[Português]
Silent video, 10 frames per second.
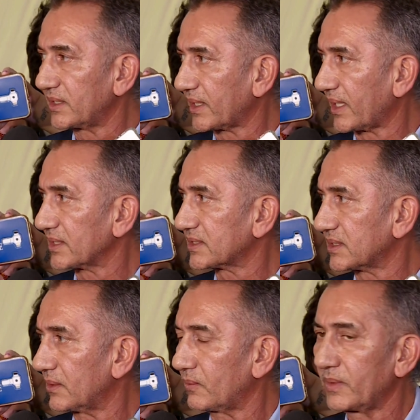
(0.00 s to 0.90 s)
da
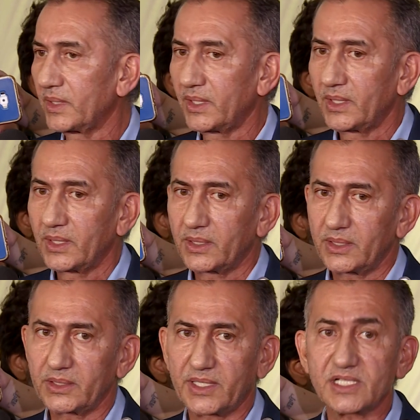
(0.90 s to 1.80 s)
Integração
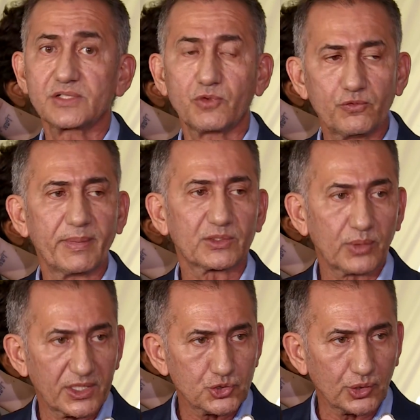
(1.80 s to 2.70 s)
e Desenvolvimento
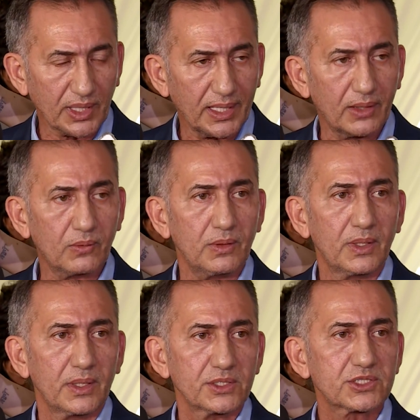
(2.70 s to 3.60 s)
Regional,
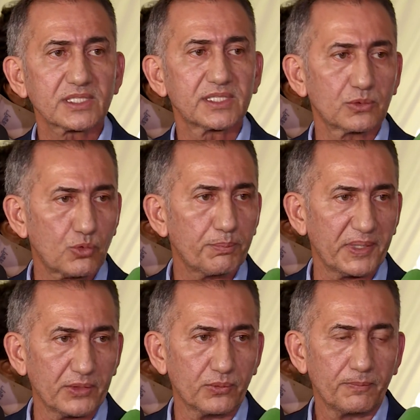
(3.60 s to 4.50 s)
está sendo
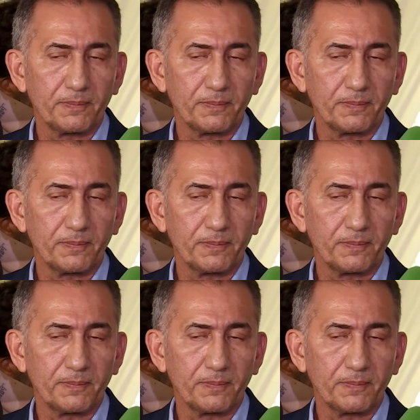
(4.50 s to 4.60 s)
cumprido.